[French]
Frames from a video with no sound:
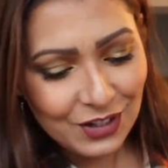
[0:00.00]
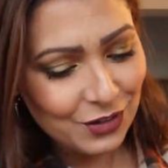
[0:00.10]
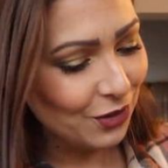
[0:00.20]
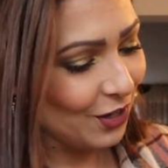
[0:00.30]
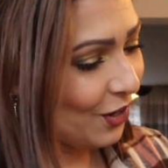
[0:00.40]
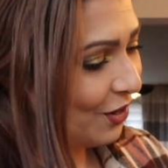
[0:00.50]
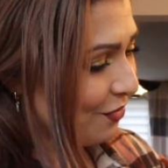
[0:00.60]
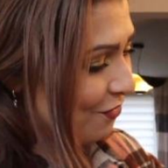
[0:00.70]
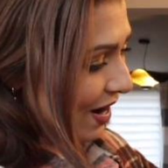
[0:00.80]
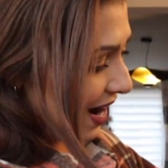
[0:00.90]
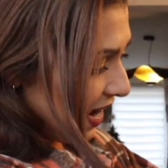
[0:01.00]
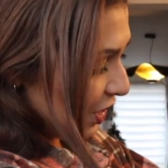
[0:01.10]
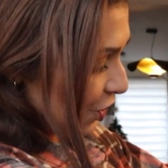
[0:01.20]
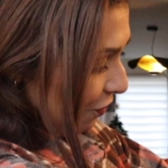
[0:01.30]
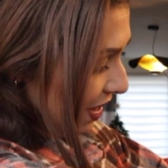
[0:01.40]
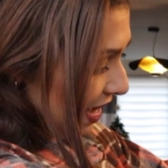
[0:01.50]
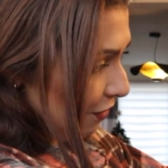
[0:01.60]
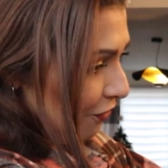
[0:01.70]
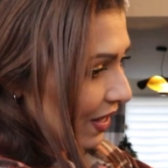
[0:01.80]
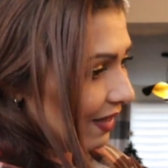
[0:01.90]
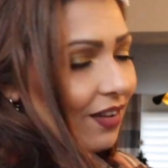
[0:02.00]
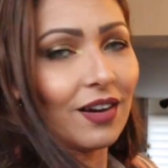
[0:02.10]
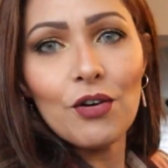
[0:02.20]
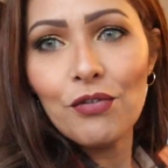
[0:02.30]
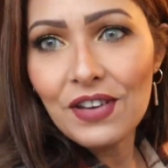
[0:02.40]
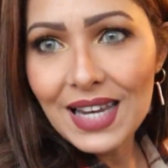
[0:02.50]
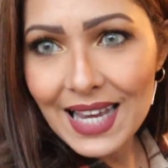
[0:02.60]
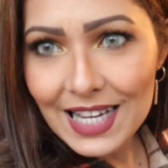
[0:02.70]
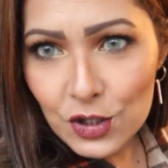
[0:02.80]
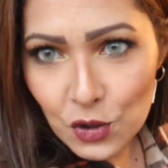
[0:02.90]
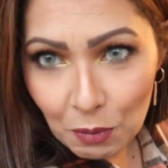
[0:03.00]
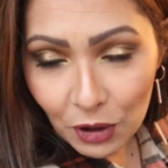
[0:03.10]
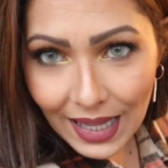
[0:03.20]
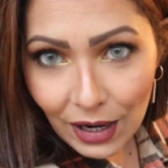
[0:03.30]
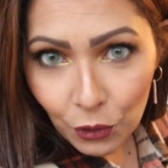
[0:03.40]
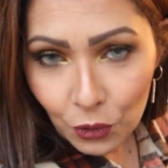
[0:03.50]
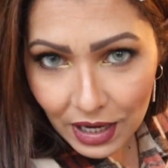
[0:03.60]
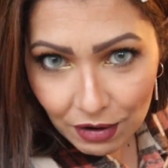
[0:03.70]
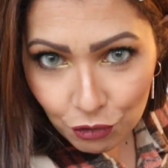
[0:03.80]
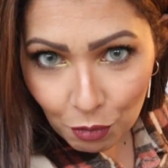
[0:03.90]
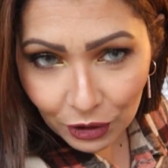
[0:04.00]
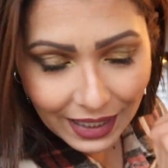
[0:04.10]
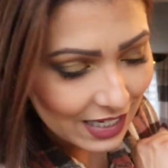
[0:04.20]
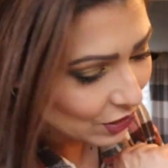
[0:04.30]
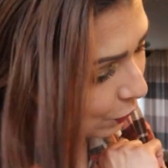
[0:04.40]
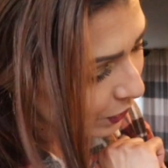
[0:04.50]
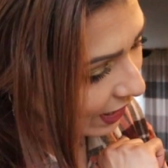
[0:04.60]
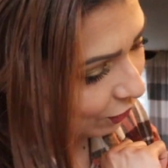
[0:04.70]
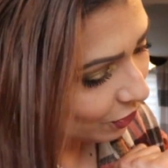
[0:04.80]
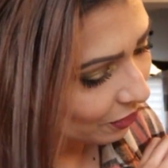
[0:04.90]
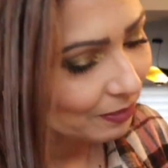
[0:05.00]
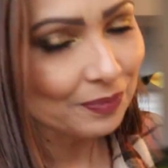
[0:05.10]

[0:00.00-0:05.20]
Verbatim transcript: Donc euh, voilà, je vais vite euh, filer ce pantalon et vous montrer ce que ça donne.